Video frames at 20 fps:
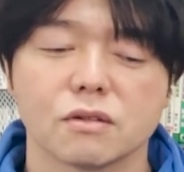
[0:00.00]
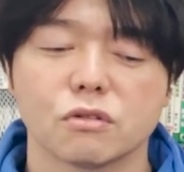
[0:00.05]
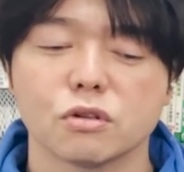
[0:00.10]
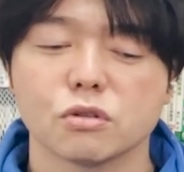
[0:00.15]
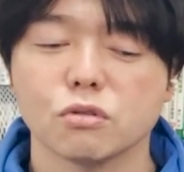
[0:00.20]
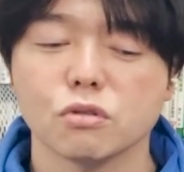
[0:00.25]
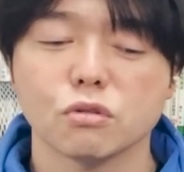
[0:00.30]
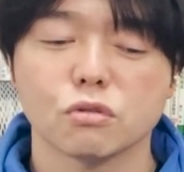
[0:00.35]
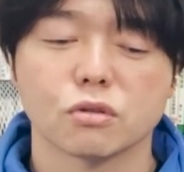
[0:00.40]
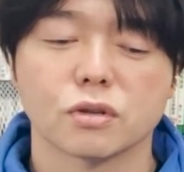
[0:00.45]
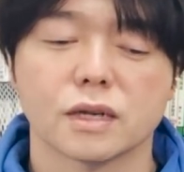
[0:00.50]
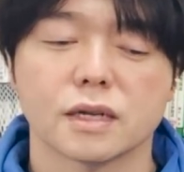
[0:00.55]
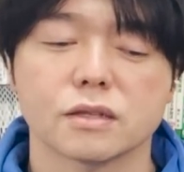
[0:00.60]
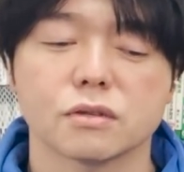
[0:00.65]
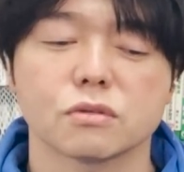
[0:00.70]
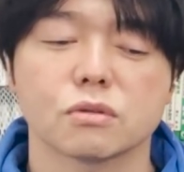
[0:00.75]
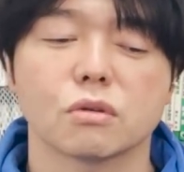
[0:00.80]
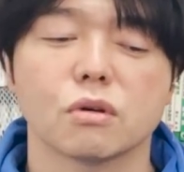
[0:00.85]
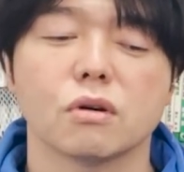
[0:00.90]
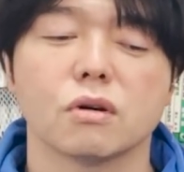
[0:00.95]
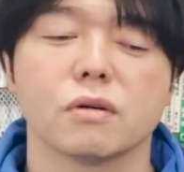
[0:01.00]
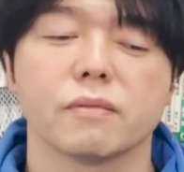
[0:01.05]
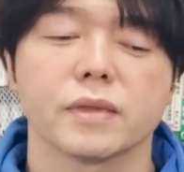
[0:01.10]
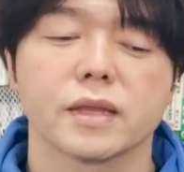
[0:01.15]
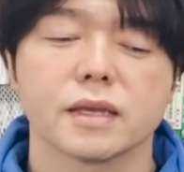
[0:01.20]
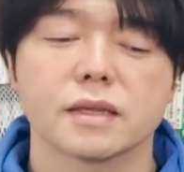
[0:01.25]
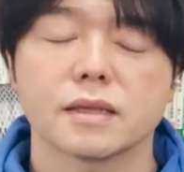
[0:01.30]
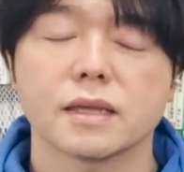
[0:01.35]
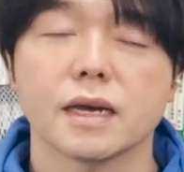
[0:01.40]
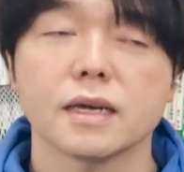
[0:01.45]
これどういうことかというと、
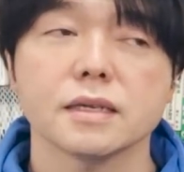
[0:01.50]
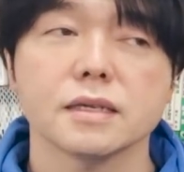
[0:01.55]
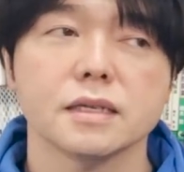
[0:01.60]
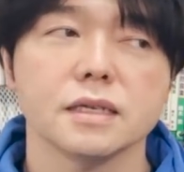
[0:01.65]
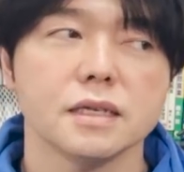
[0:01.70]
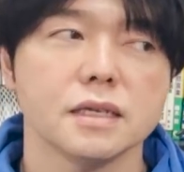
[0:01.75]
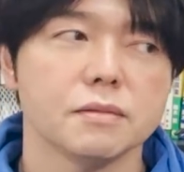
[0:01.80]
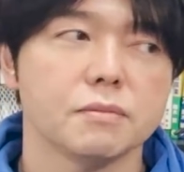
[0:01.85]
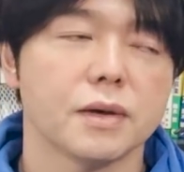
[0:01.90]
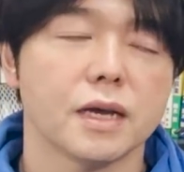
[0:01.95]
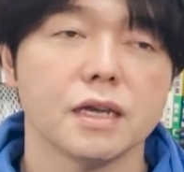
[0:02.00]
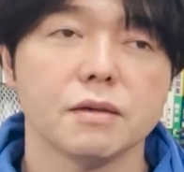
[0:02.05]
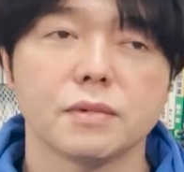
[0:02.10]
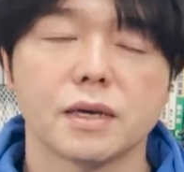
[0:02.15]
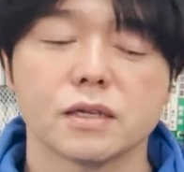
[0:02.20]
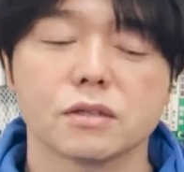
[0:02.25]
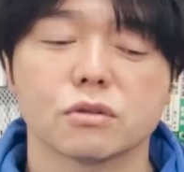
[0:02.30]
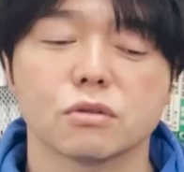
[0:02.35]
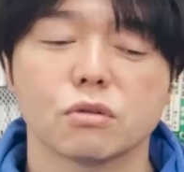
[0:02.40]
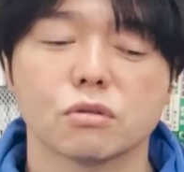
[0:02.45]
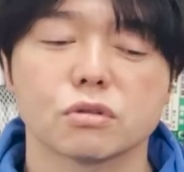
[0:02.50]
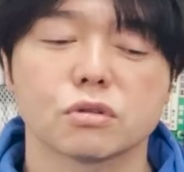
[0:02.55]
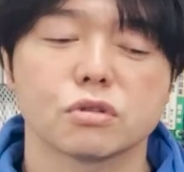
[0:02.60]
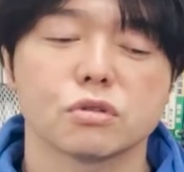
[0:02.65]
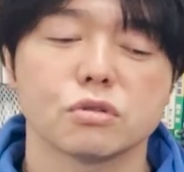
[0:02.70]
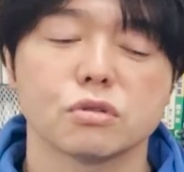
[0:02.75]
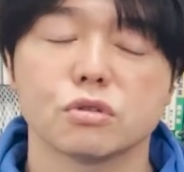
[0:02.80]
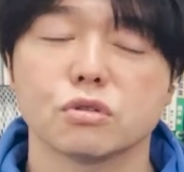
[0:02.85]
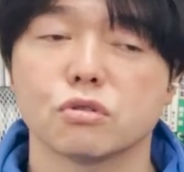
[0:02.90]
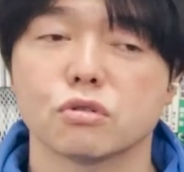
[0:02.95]
短期売買と
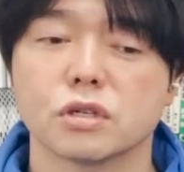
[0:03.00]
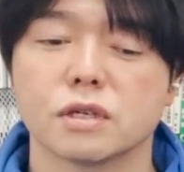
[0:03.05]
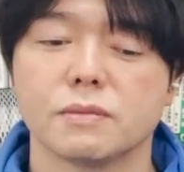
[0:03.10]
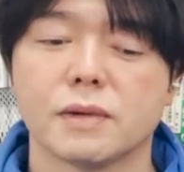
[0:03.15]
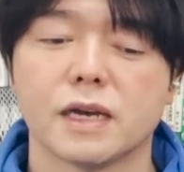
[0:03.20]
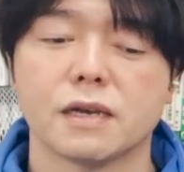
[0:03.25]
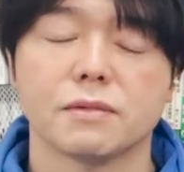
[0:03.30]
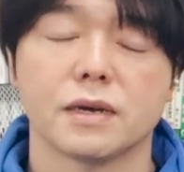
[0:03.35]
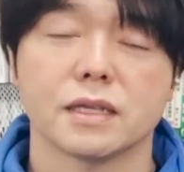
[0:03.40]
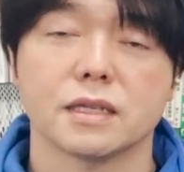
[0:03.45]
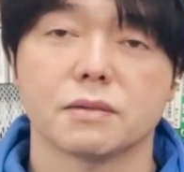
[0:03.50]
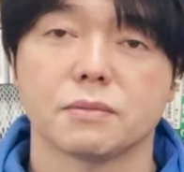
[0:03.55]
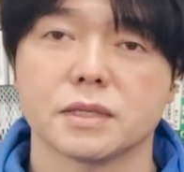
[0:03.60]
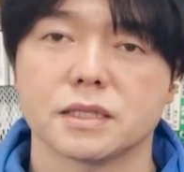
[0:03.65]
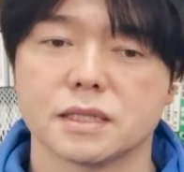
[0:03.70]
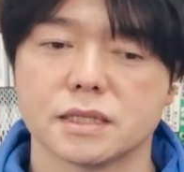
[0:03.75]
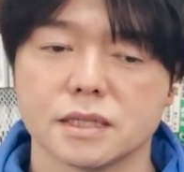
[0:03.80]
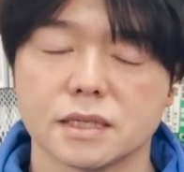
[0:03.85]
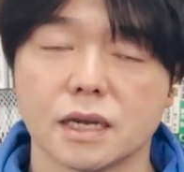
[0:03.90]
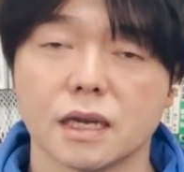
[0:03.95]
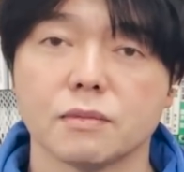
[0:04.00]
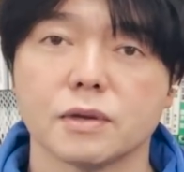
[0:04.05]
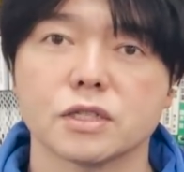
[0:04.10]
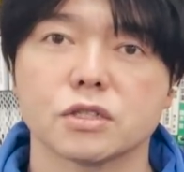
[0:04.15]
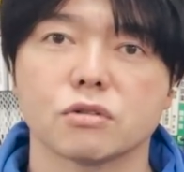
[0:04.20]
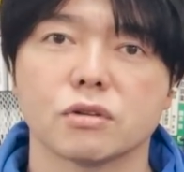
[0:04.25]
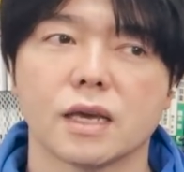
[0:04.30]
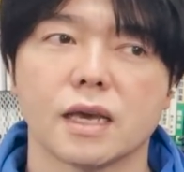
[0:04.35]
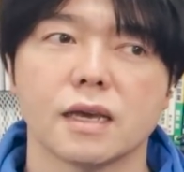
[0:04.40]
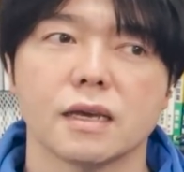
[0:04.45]
中長期売買ってやっぱ違いま
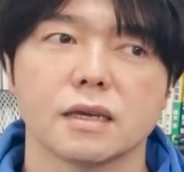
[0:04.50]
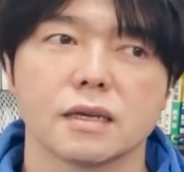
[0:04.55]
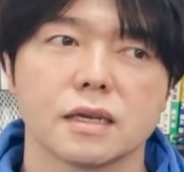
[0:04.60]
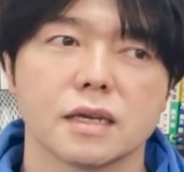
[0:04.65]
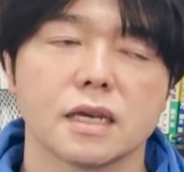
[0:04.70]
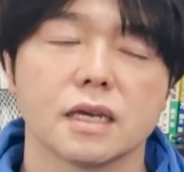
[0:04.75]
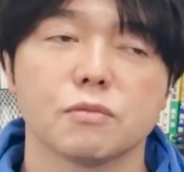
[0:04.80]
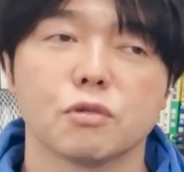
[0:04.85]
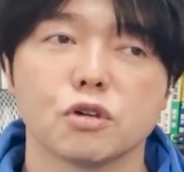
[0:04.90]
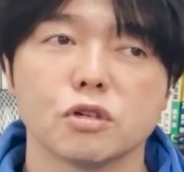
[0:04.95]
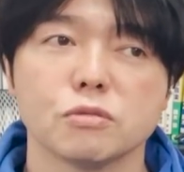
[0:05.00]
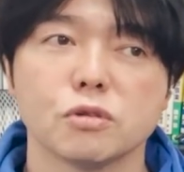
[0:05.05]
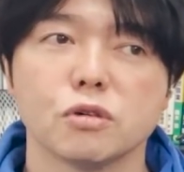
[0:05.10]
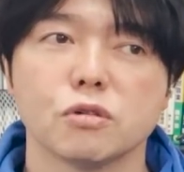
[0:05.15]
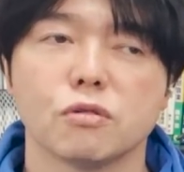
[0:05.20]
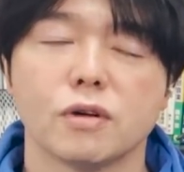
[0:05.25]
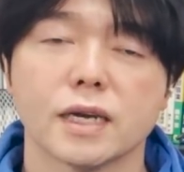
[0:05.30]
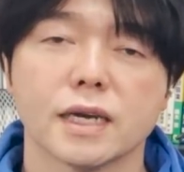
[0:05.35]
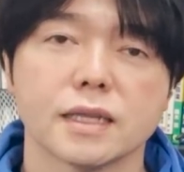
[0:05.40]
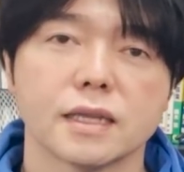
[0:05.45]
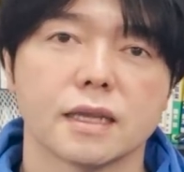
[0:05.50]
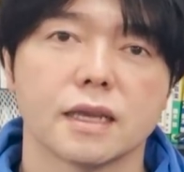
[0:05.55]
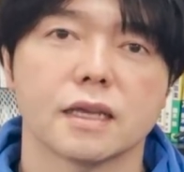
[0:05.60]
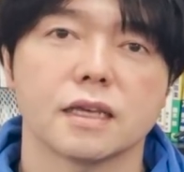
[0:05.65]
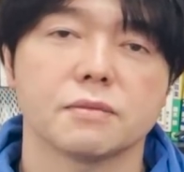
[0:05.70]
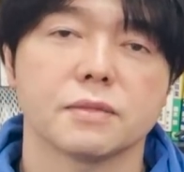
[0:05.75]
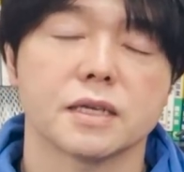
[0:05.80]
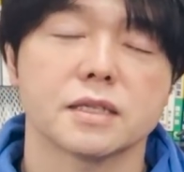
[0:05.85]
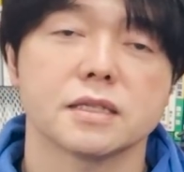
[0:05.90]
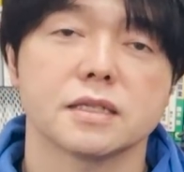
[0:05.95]
すよね。えー、僕も分け
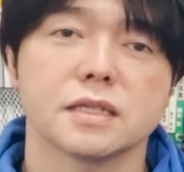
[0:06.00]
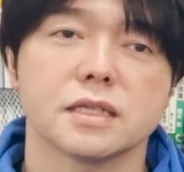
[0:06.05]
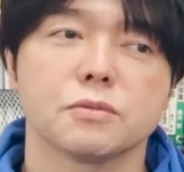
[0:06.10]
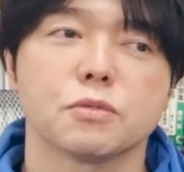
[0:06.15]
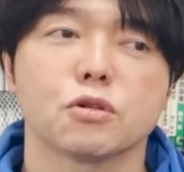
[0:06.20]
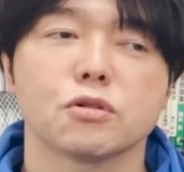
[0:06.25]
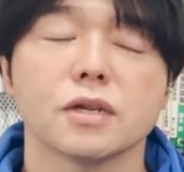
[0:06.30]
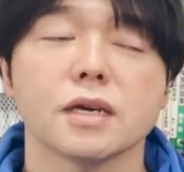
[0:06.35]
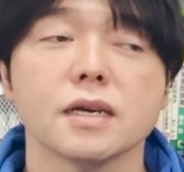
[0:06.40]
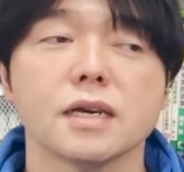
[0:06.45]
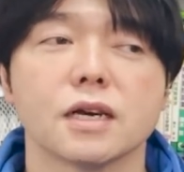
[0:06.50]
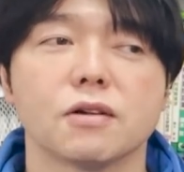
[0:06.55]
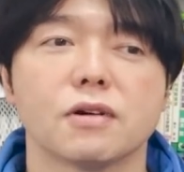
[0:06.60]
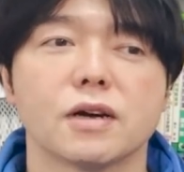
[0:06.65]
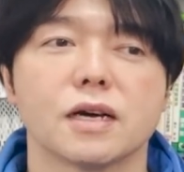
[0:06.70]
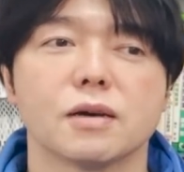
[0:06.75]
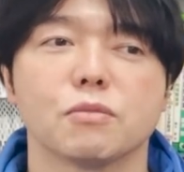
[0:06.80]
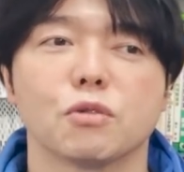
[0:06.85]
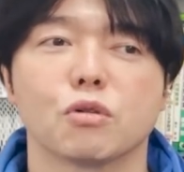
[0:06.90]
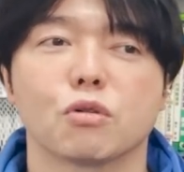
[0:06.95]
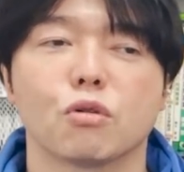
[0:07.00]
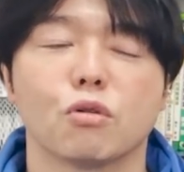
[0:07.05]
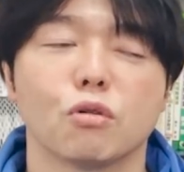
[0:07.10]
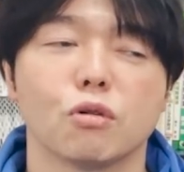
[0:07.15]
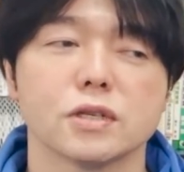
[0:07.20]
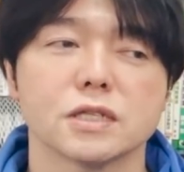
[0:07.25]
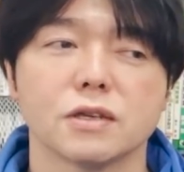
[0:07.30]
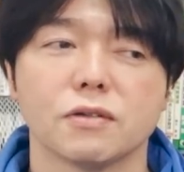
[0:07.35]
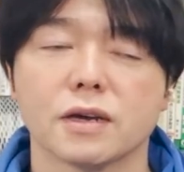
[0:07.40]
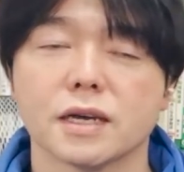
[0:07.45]
ていますし、僕なんかはもう
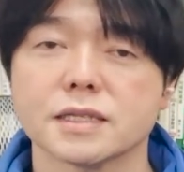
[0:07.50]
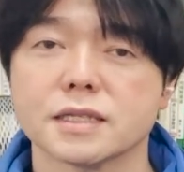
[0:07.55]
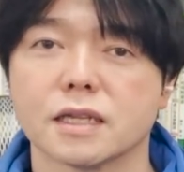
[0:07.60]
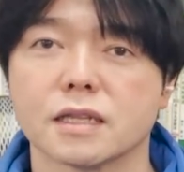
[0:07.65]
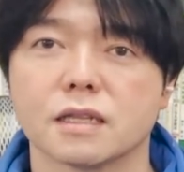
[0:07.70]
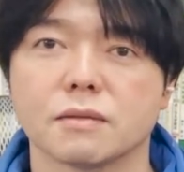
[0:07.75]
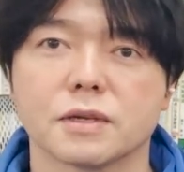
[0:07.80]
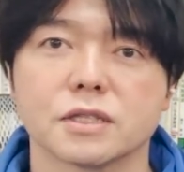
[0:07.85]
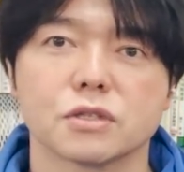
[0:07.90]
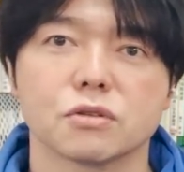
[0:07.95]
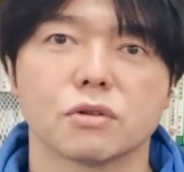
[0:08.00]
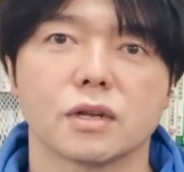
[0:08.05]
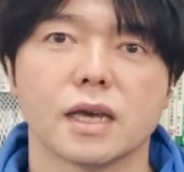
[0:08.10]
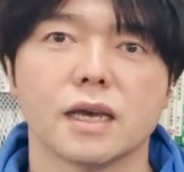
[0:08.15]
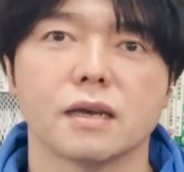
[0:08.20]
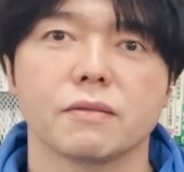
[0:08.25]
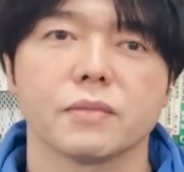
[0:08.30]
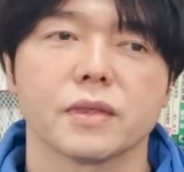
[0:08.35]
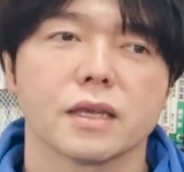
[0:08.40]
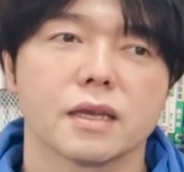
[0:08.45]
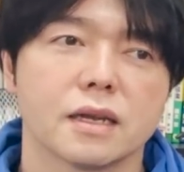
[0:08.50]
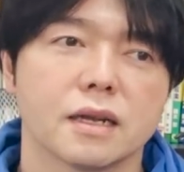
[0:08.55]
口座分けちゃってますよね。